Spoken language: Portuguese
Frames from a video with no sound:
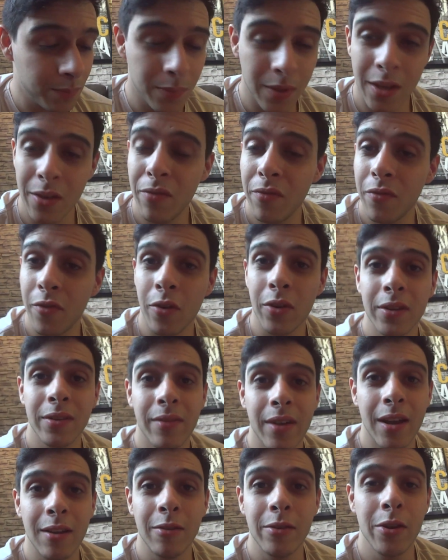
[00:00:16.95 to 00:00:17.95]
que foda,
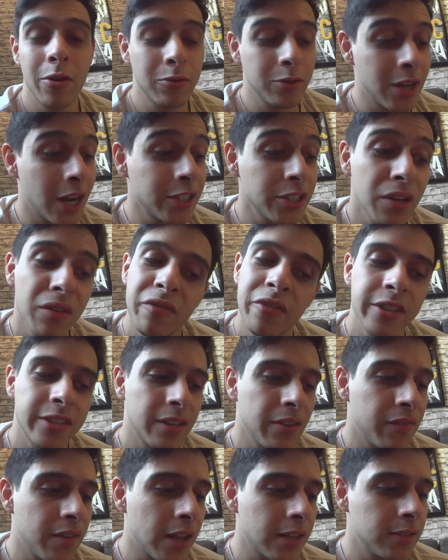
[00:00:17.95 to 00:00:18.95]
velho. E eu já tinha visto
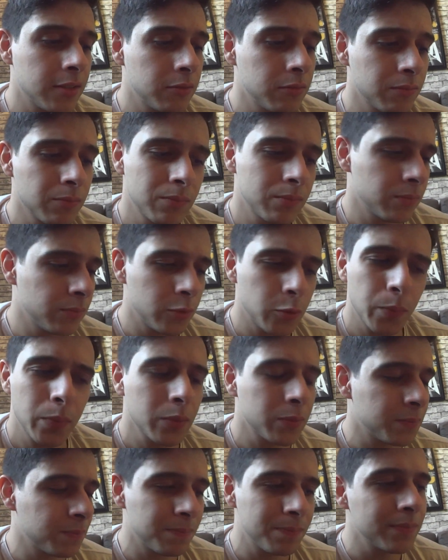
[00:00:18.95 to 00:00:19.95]
essa frase,
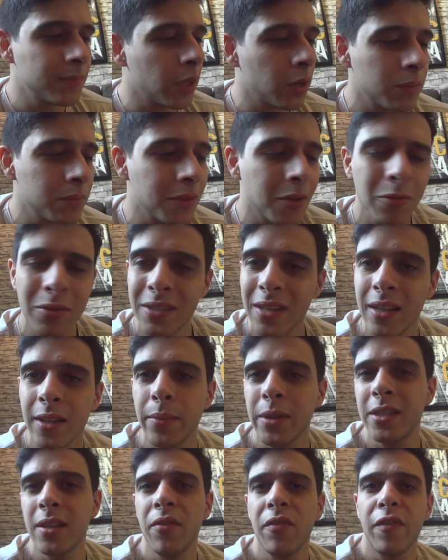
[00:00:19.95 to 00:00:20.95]
tipo, não, não
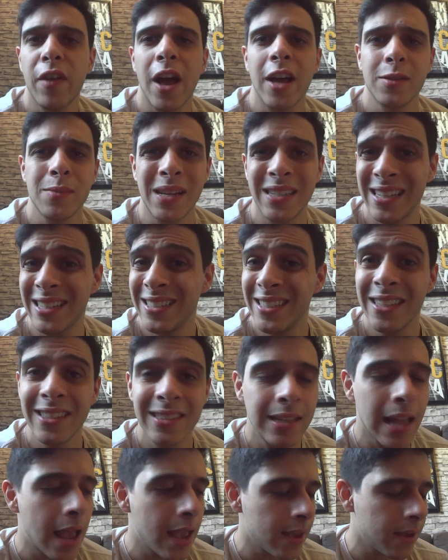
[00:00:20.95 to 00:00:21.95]
exatamente essa frase, mas essa
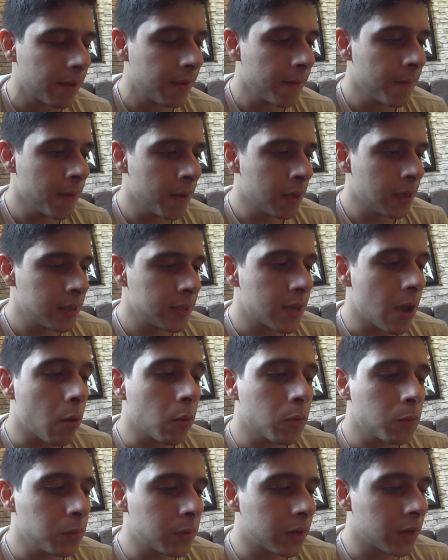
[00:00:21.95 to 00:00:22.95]
ideia em
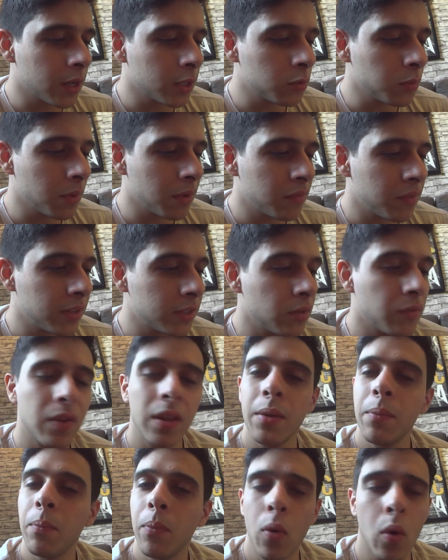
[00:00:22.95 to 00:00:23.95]
algum canto uma vez eu
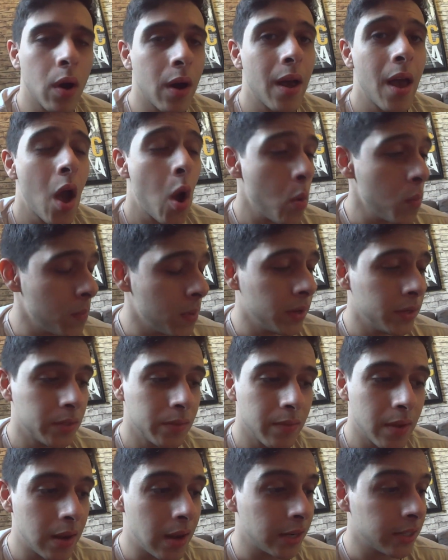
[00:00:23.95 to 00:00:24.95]
falei, pô,
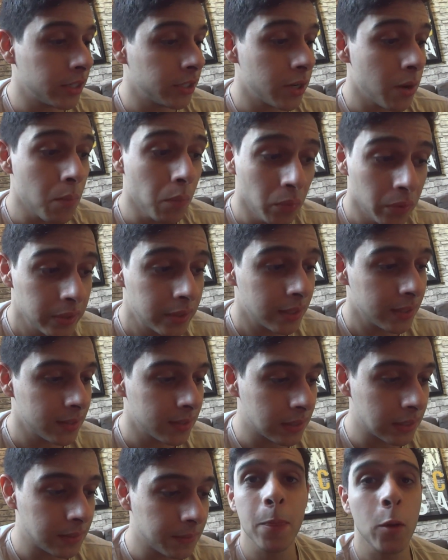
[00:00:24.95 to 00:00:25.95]
realmente, velho, a gente é muito
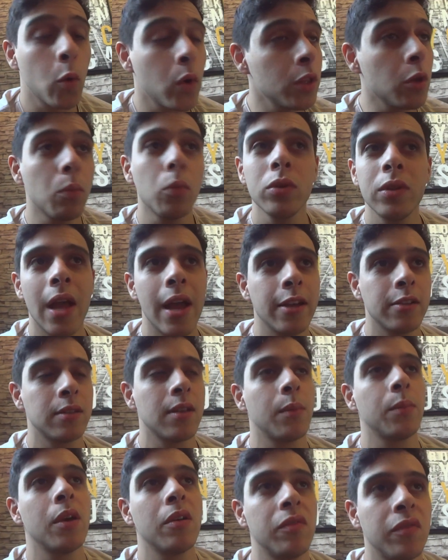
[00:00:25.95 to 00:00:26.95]
assim. Quando eu mudei isso
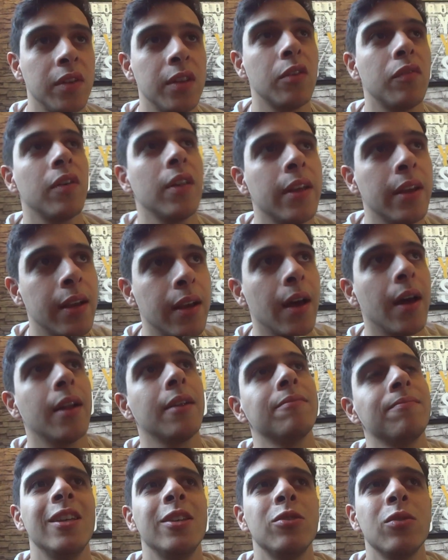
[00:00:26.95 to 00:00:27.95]
na minha vida, eu falei,
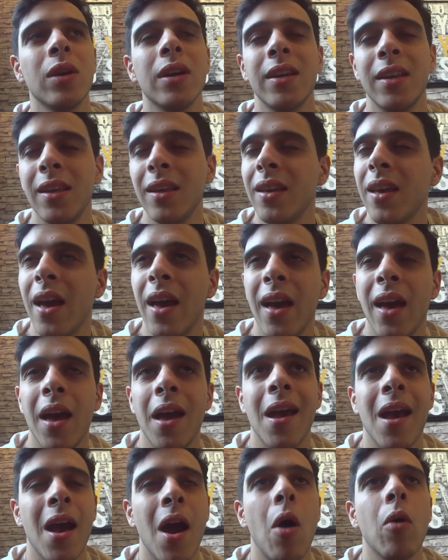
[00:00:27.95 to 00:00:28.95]
cara, isso aqui
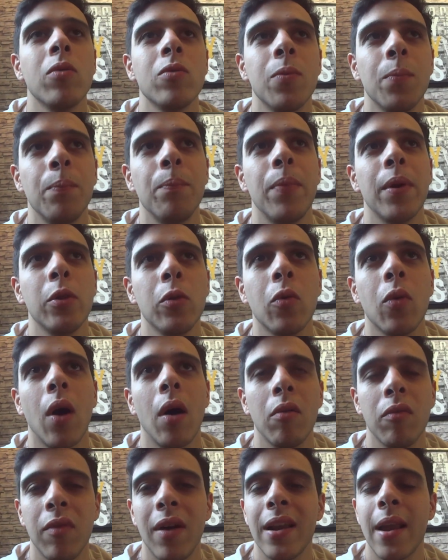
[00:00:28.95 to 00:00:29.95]
é, é, é algo pelo
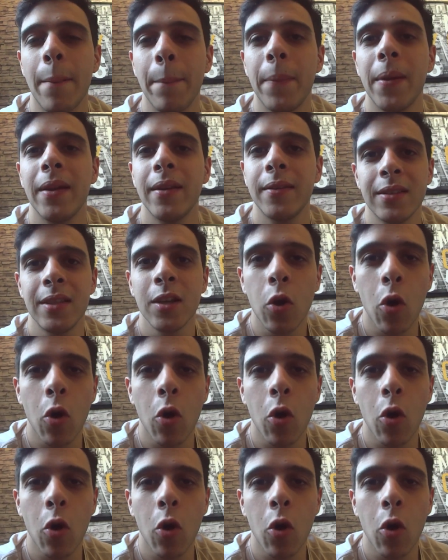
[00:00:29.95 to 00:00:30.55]
qual vale a pena se